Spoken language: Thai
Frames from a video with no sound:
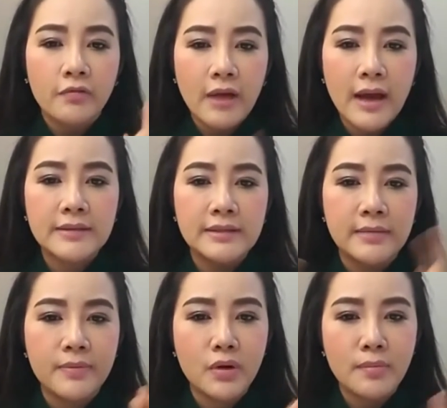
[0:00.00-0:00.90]
ฝ้าสี
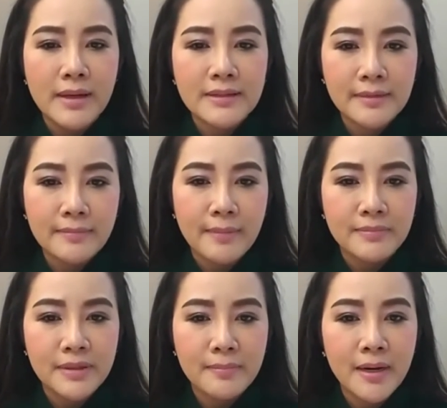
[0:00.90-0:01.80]
ผิวไม่ส
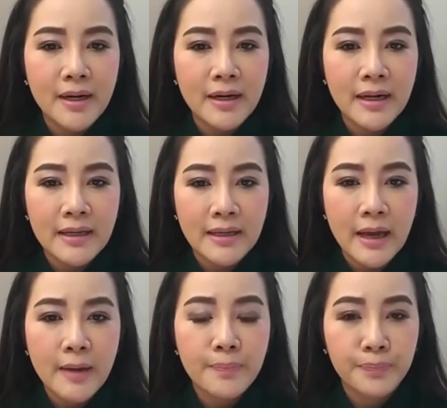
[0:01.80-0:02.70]
ม่ำเสมออะไรอย่างเงี้ย